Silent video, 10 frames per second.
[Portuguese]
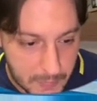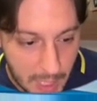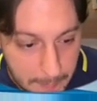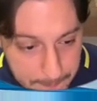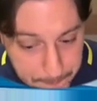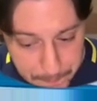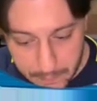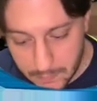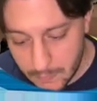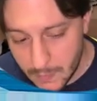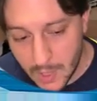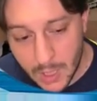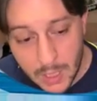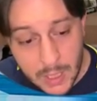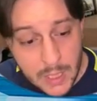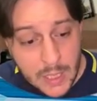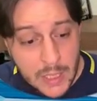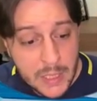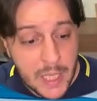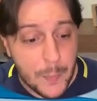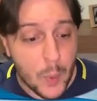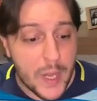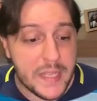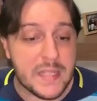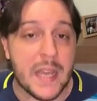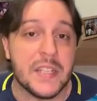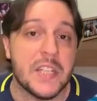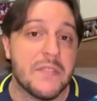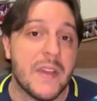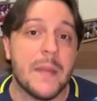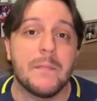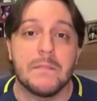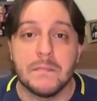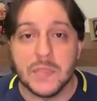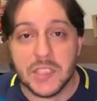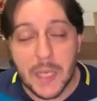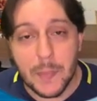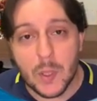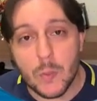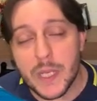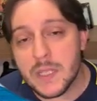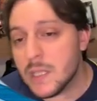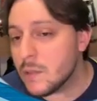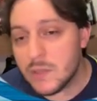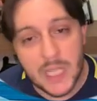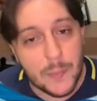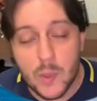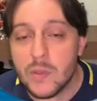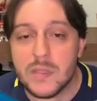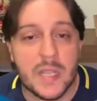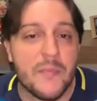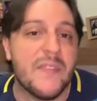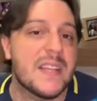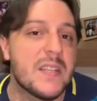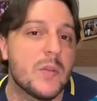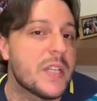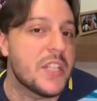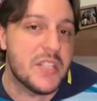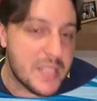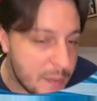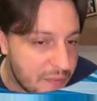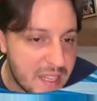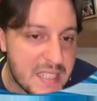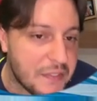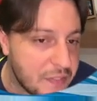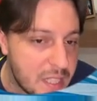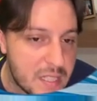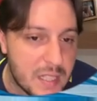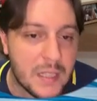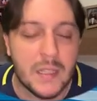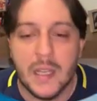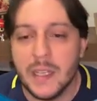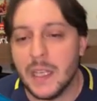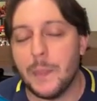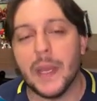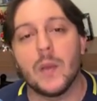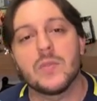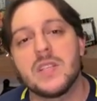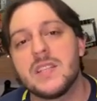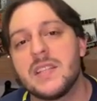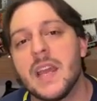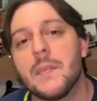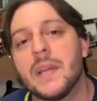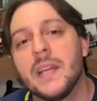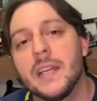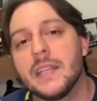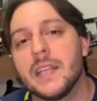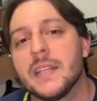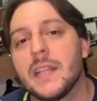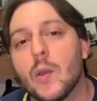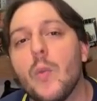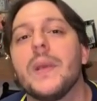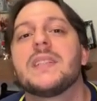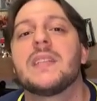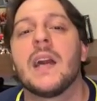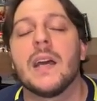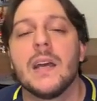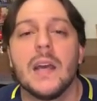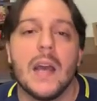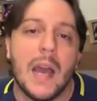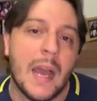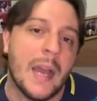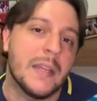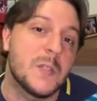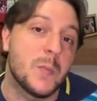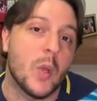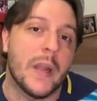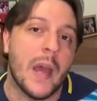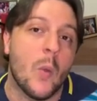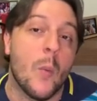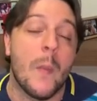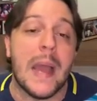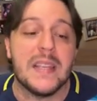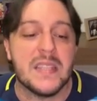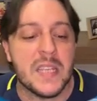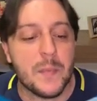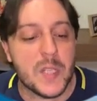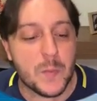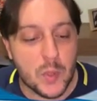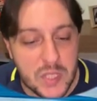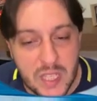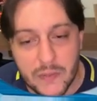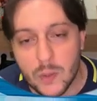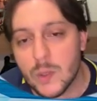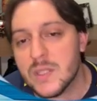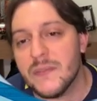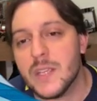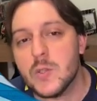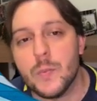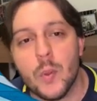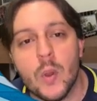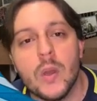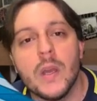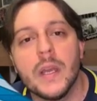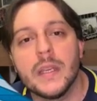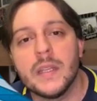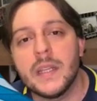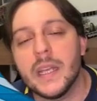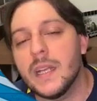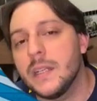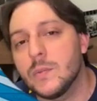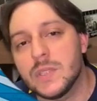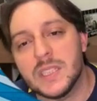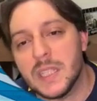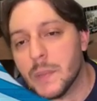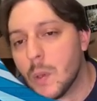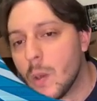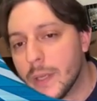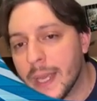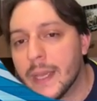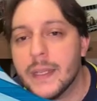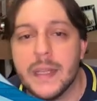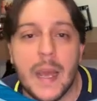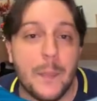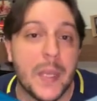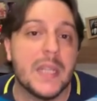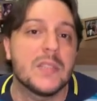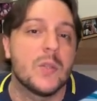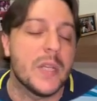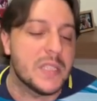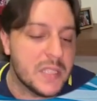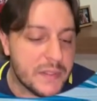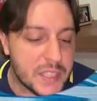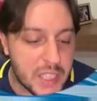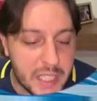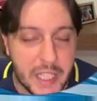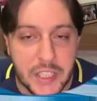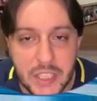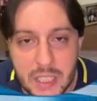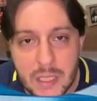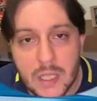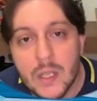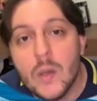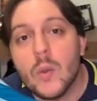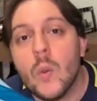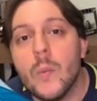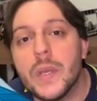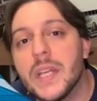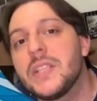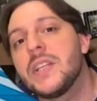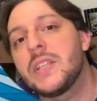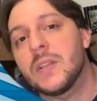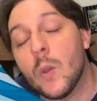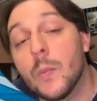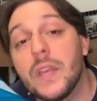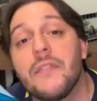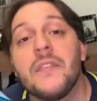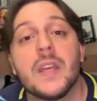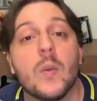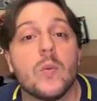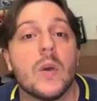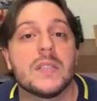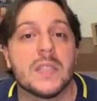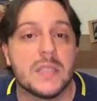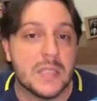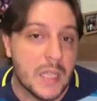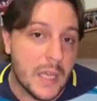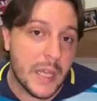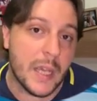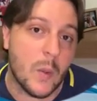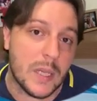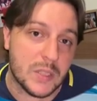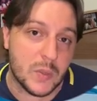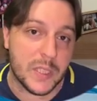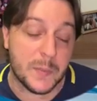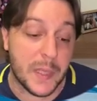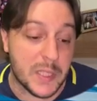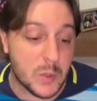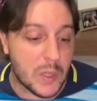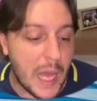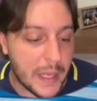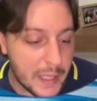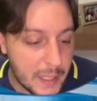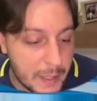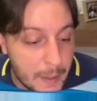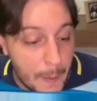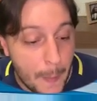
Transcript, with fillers: tá? Depois, a gente vai sempre começando, sempre, sempre fazendo o que a gente sempre faz na física, que é pegar um sistema e tentar começar a explorar o mais simples possível. Então você vai supor que tem ali um sistema qualquer que tem apenas dois níveis de energia, como que a gente, como que ficam nossas equações para estudar ele.